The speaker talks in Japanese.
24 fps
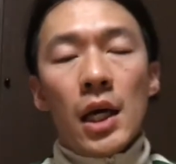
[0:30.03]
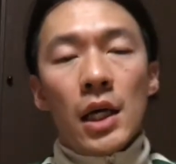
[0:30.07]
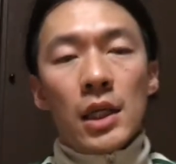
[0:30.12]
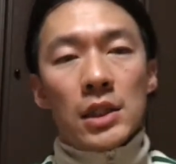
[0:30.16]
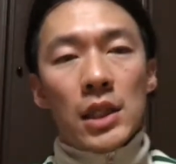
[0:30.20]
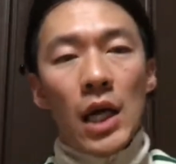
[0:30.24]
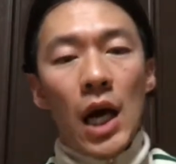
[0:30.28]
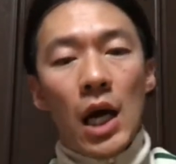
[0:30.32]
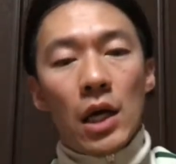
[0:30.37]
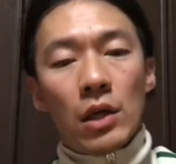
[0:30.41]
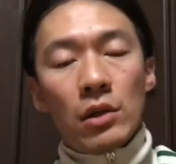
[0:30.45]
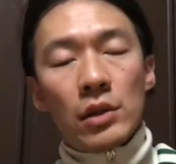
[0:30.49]

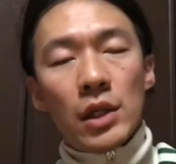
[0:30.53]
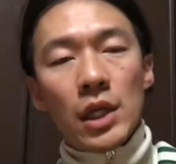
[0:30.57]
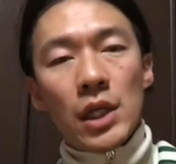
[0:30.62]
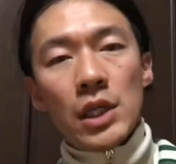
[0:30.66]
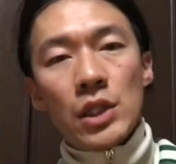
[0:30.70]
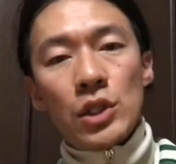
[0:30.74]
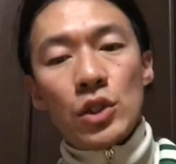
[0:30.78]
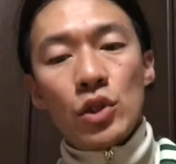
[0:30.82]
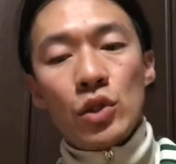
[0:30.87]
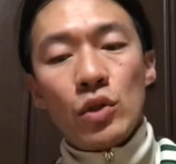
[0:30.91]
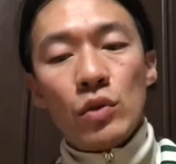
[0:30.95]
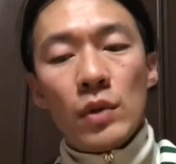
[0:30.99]
じゃあアルカリ
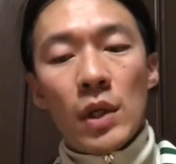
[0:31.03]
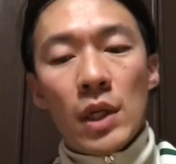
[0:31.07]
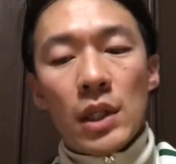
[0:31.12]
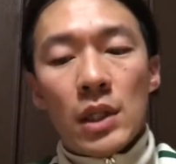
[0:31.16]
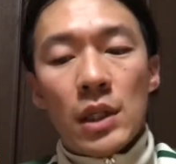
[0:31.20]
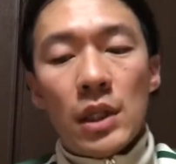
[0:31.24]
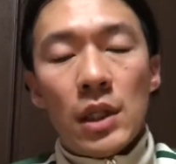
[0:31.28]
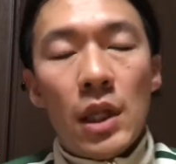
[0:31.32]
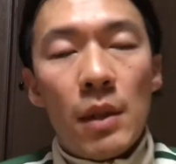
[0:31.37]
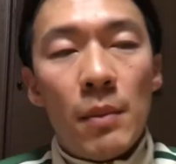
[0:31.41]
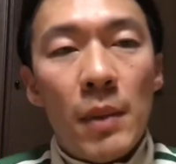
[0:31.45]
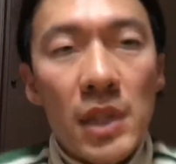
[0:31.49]
中和っ
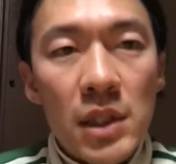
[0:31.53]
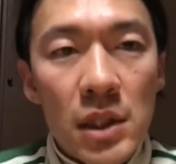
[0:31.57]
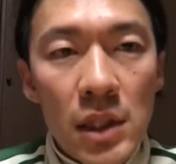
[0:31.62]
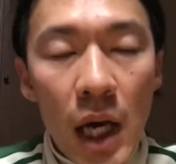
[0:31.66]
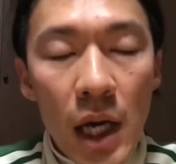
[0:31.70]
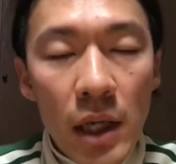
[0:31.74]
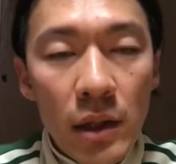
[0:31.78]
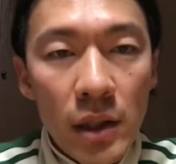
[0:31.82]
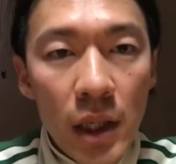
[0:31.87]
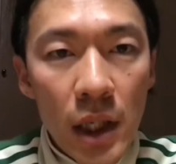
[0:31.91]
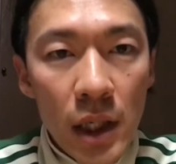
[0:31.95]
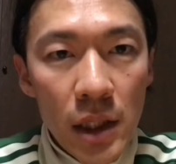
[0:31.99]
てまず
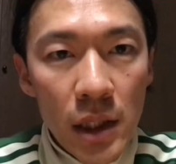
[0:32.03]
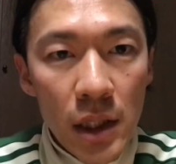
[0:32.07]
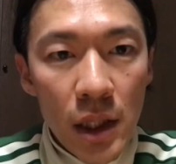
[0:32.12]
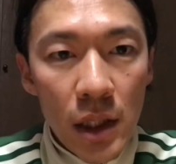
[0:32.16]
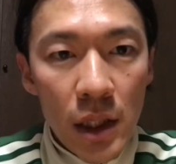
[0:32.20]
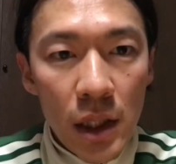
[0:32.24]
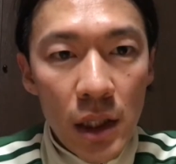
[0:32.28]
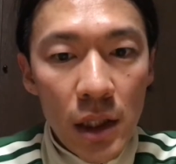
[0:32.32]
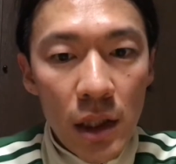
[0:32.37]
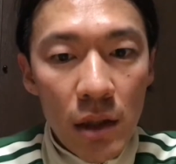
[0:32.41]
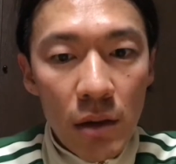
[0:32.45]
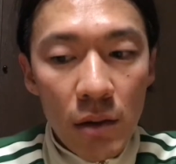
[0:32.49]
アルカリって
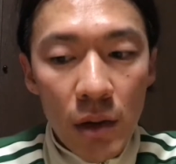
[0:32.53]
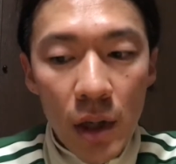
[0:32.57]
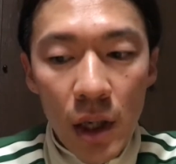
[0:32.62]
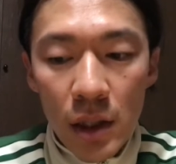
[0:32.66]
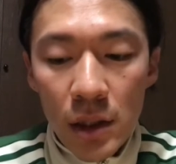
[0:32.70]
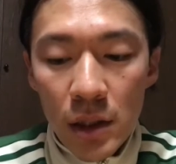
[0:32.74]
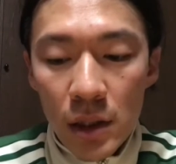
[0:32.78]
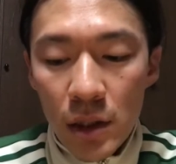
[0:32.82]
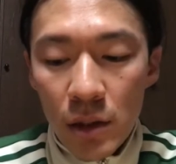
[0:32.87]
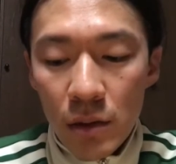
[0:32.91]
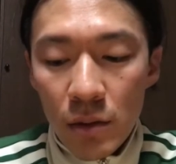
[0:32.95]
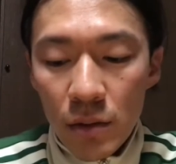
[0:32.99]
何なのかっ
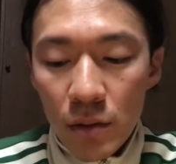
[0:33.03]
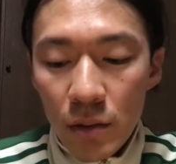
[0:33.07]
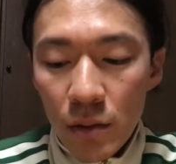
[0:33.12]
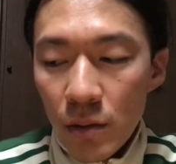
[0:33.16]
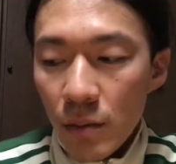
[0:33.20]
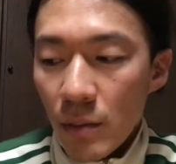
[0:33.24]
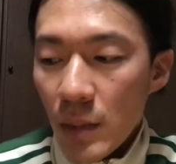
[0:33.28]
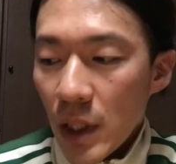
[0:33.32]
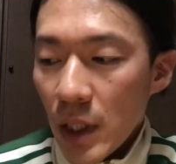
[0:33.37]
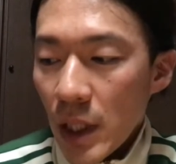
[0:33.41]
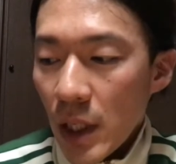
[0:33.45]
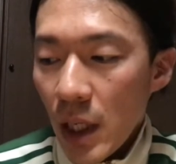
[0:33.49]
ていうと、
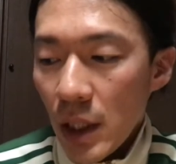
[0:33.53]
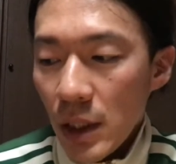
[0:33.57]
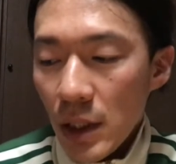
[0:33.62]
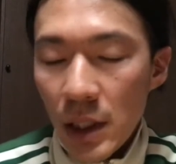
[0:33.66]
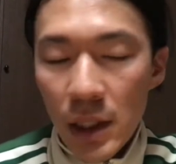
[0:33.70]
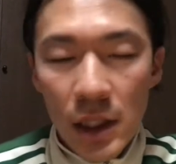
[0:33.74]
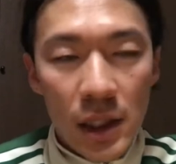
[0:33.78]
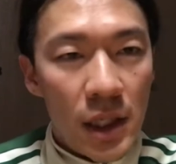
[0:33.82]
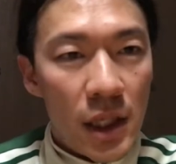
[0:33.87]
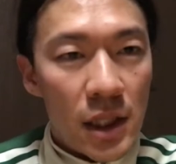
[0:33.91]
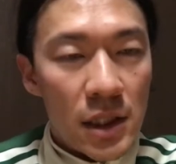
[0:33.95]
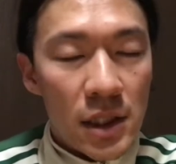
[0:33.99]
まあ、かな
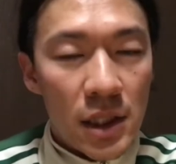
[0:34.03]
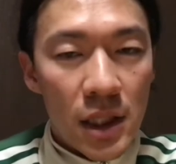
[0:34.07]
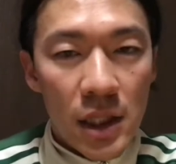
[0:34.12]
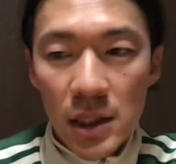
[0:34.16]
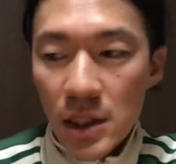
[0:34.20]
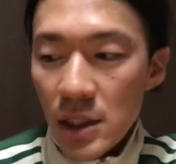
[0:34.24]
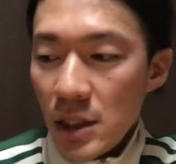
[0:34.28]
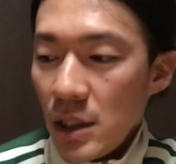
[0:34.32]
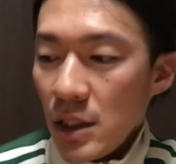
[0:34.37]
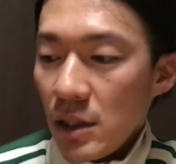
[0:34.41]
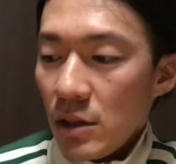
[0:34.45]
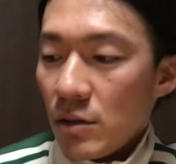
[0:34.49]
り懐か
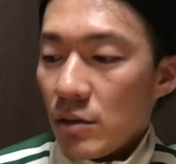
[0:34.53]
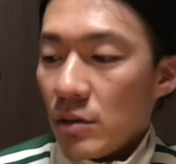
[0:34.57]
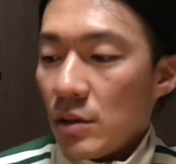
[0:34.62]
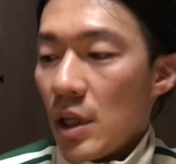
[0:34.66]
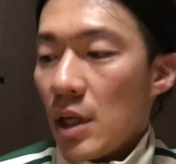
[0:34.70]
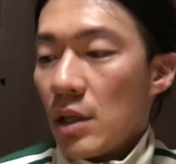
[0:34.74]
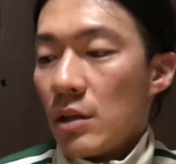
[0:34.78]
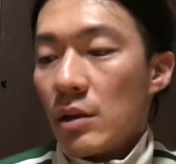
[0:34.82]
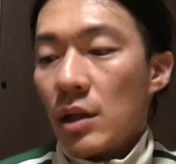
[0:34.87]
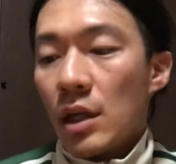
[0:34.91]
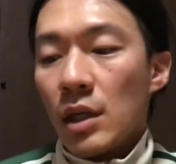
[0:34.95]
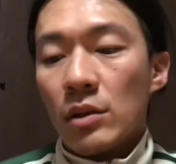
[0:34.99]
しく
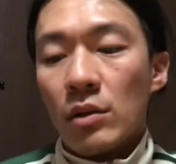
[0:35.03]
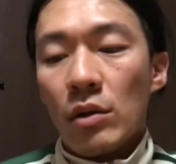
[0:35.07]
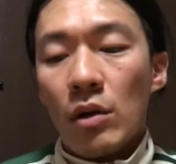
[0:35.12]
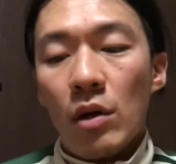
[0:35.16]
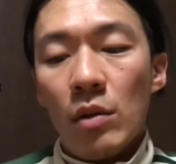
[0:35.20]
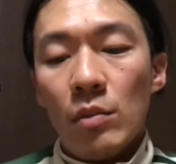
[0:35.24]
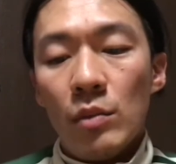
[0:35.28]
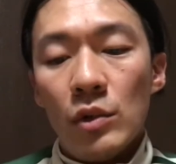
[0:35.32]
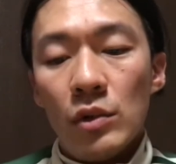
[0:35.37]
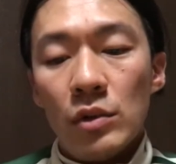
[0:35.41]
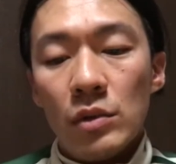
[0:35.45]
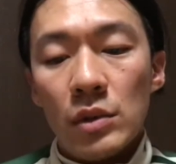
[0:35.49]
なるかとは
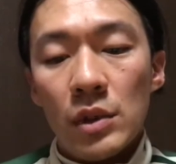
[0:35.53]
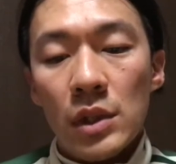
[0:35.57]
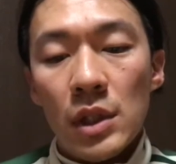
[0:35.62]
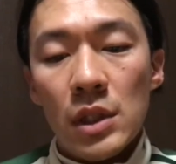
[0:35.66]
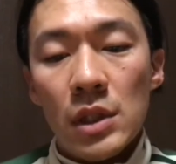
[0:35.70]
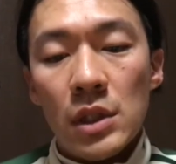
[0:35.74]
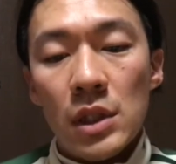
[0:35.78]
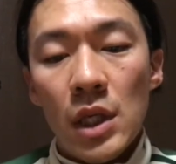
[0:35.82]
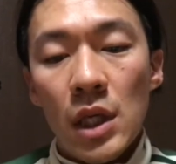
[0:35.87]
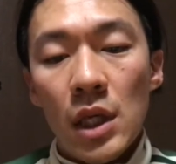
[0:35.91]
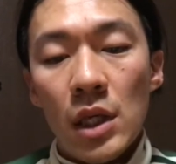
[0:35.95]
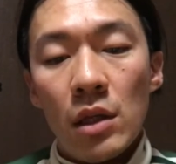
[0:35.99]
思うんで
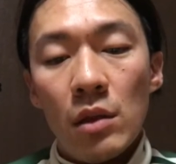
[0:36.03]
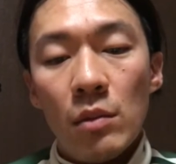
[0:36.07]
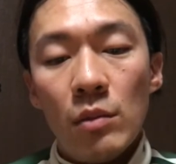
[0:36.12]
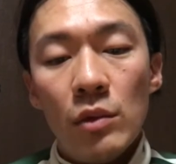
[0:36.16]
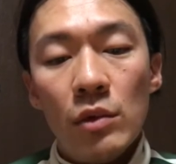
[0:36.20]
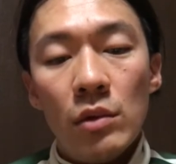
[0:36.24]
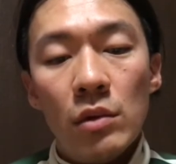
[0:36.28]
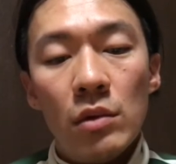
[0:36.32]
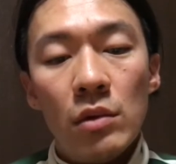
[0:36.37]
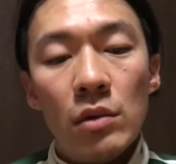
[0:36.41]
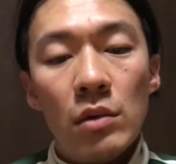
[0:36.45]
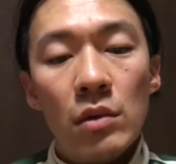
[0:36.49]
すけれども